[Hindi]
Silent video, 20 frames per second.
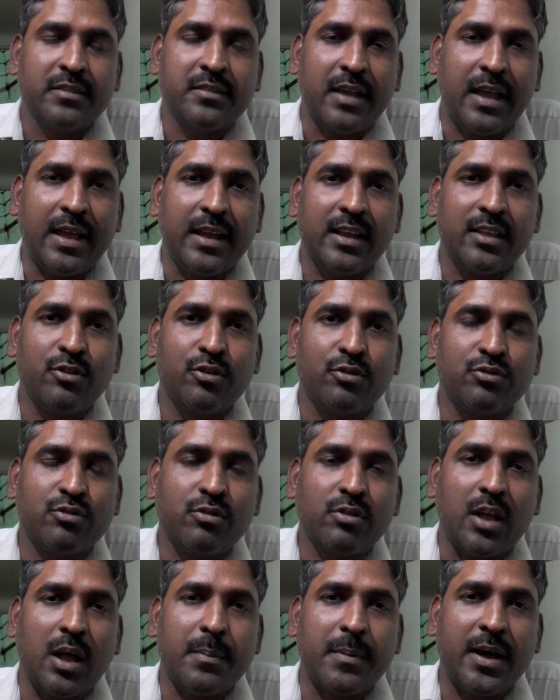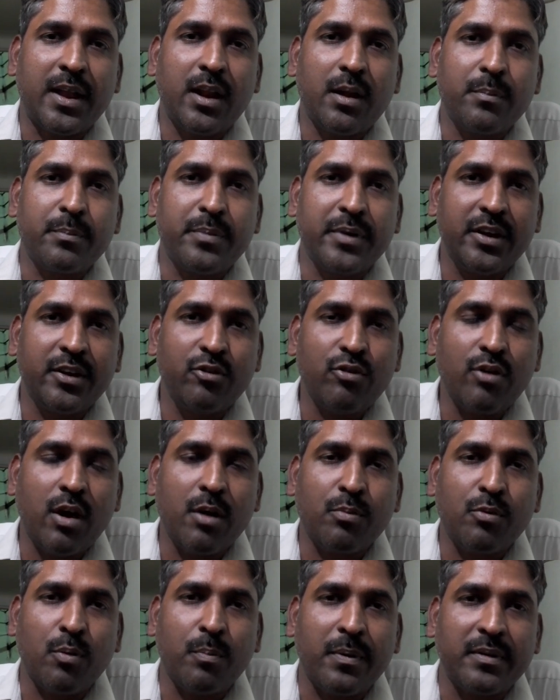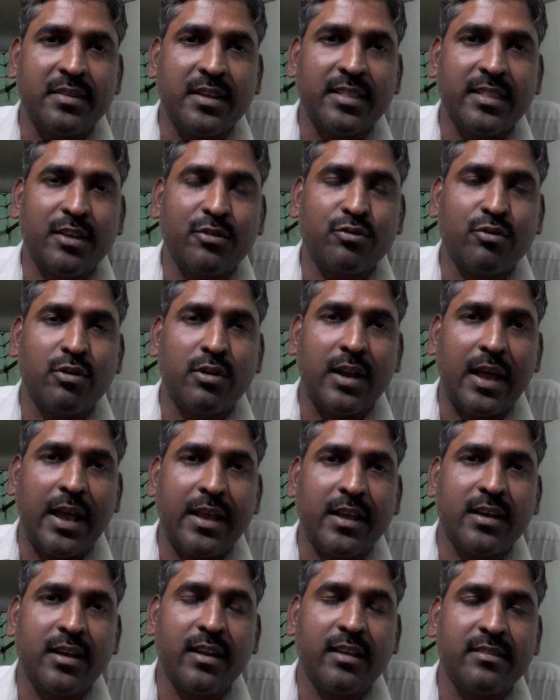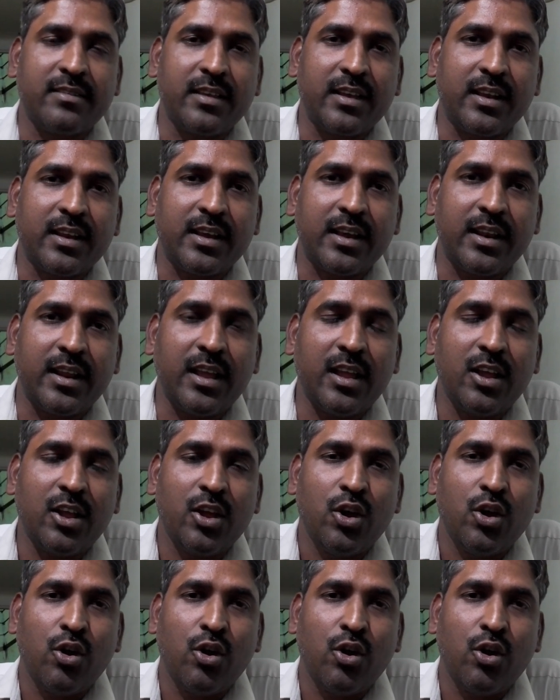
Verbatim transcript: चाहेंगे दोस्तों कि हमारा वीडियो आपको पसंद है उसको लाइक करें शेयर करें